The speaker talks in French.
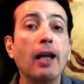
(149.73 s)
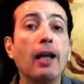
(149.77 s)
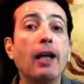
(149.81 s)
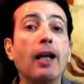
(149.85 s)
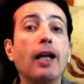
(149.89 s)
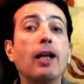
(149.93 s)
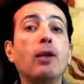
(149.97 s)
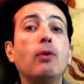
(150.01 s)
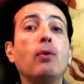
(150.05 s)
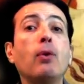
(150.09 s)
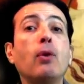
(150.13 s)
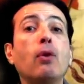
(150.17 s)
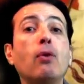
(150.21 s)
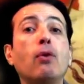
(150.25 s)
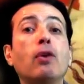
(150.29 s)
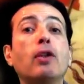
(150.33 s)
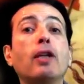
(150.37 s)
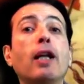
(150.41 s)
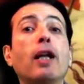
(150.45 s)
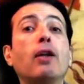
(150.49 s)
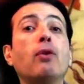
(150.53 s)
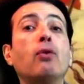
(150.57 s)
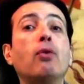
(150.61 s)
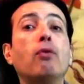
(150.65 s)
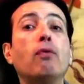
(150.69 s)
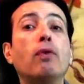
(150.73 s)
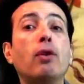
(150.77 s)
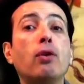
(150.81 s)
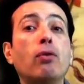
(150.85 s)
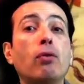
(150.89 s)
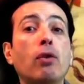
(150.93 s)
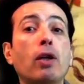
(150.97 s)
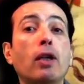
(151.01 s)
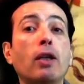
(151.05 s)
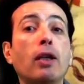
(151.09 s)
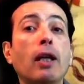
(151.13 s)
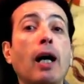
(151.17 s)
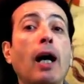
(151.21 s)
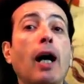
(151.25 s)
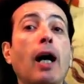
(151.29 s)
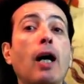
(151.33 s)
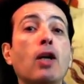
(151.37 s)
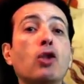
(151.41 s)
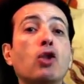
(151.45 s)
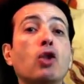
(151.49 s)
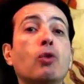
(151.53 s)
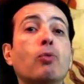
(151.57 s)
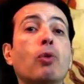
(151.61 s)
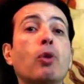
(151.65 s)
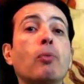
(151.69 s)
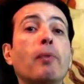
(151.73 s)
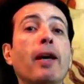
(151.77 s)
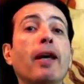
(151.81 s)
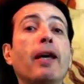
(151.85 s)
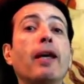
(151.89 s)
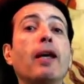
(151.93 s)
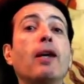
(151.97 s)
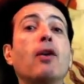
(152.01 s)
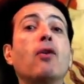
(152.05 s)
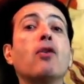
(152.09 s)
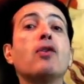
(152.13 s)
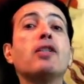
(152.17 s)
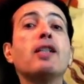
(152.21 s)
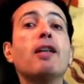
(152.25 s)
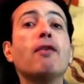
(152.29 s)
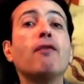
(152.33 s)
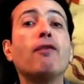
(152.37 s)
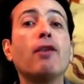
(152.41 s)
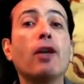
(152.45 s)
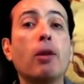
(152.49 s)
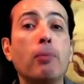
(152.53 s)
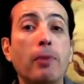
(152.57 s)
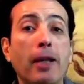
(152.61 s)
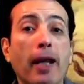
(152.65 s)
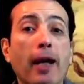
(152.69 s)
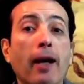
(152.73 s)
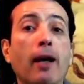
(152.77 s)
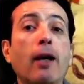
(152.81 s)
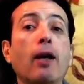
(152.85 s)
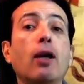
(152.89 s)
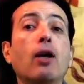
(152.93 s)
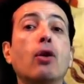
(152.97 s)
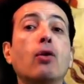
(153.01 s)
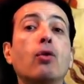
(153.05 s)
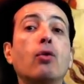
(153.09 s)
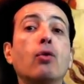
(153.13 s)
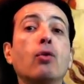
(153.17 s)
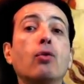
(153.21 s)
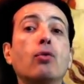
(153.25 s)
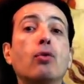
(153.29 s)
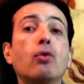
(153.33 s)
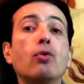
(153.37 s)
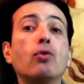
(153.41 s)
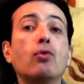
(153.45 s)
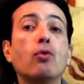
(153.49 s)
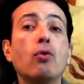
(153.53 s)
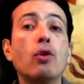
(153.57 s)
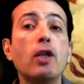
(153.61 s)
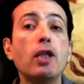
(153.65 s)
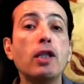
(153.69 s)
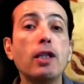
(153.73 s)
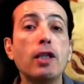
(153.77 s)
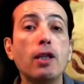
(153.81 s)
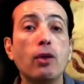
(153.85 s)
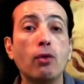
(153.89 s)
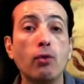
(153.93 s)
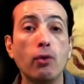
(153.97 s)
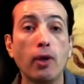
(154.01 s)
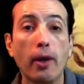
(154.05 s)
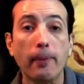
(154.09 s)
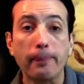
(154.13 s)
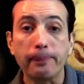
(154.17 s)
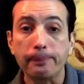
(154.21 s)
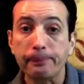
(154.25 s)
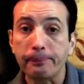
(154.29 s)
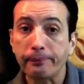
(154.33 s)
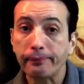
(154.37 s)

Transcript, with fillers: réduire le train de vie de l'État en supprimant quelques infirmières. Que de sollicitude.